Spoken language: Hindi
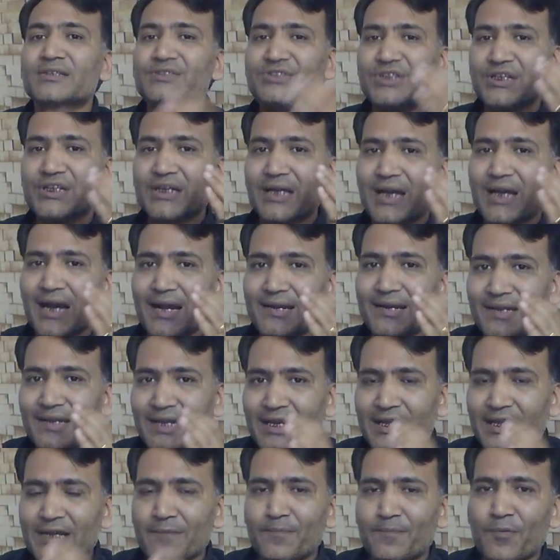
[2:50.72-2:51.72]
जिनका
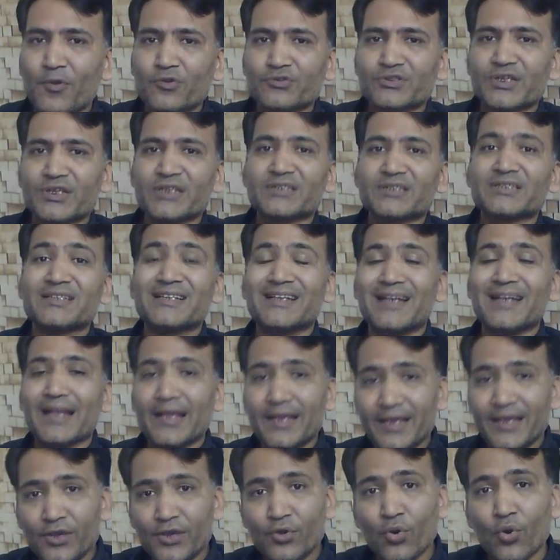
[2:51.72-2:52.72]
डीलिंग प्रोसेस
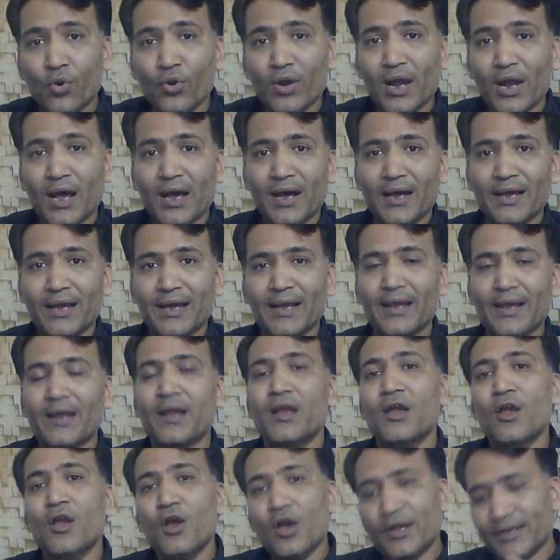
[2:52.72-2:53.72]
नहीं हो रहा है
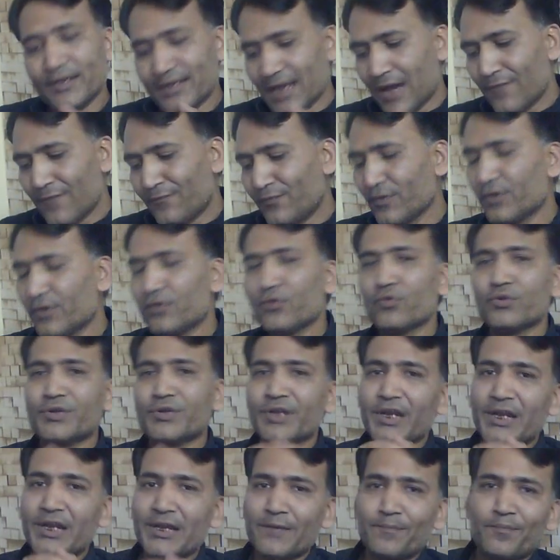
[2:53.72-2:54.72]
या फिर
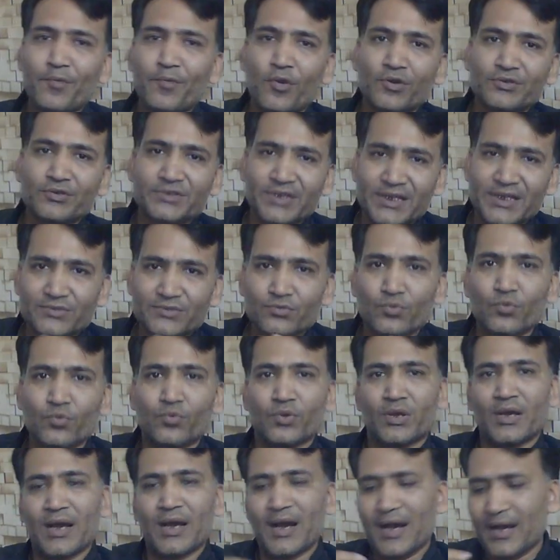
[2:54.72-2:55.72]
डीलिंग प्रोसेस
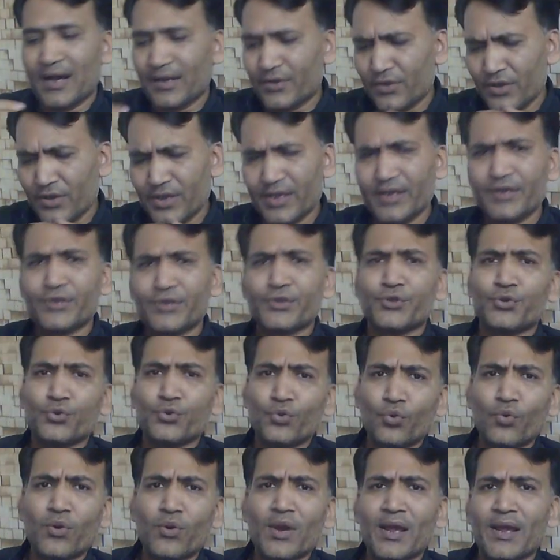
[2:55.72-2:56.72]
उनका इन
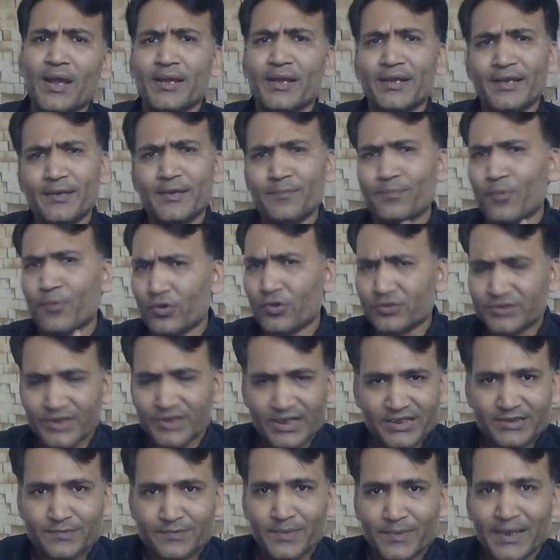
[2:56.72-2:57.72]
क्यू है इन
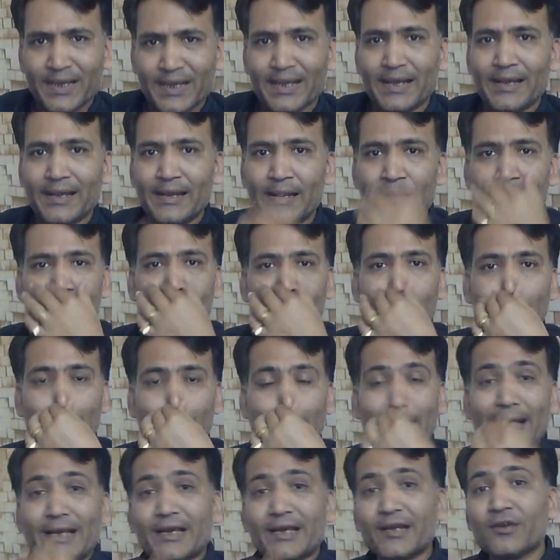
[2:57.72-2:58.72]
प्रोसेस में है
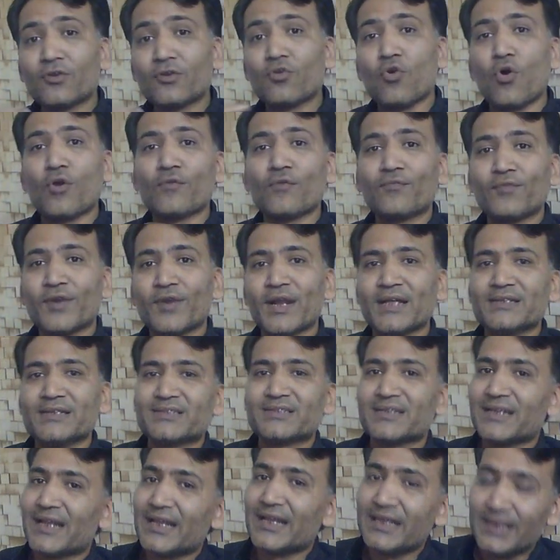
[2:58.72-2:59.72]
लेकिन
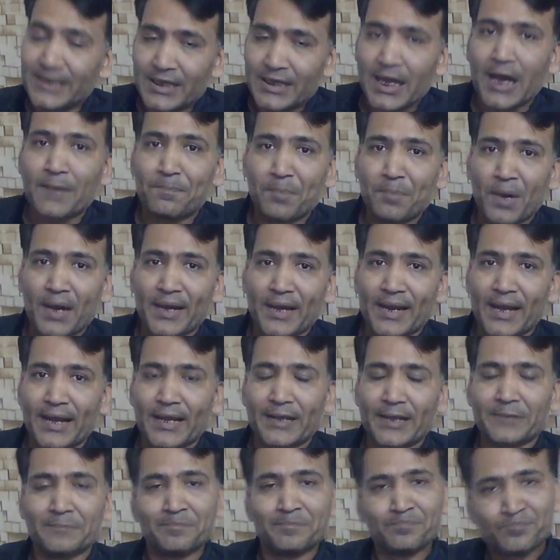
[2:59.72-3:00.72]
कॉन्फिडेंस नहीं आ पा रहा
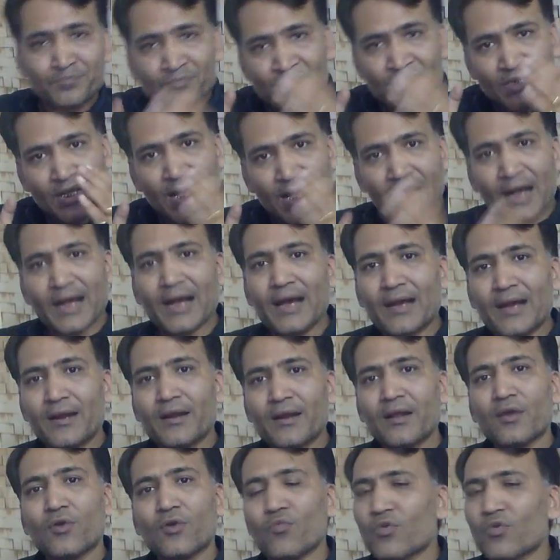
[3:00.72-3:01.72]
है अगर
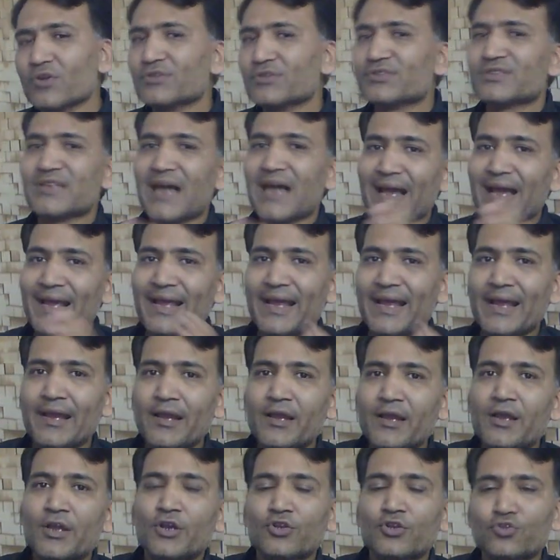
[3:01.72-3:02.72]
वो चाहे
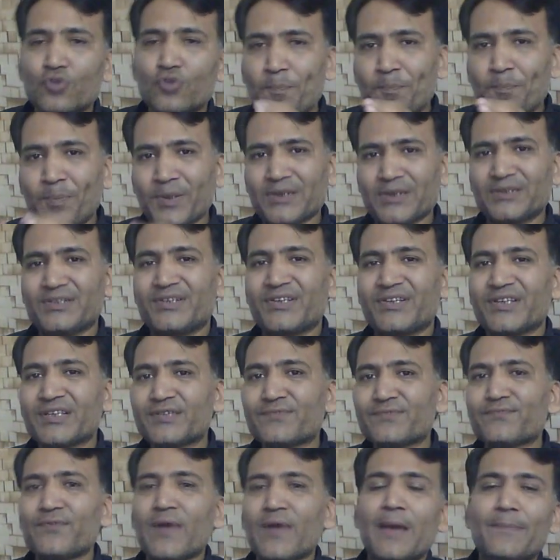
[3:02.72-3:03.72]
तो
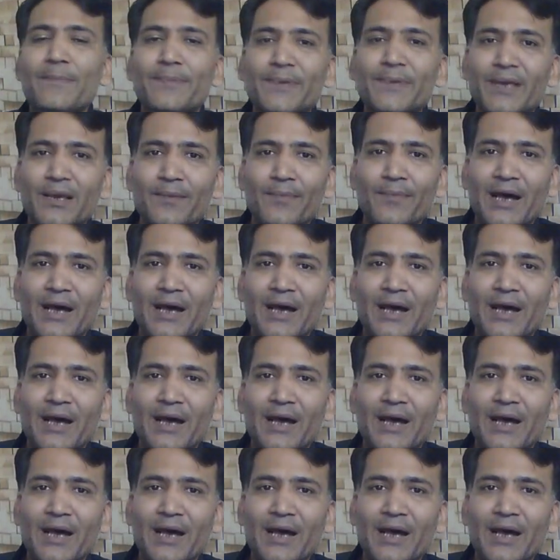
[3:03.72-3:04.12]
25 फैब के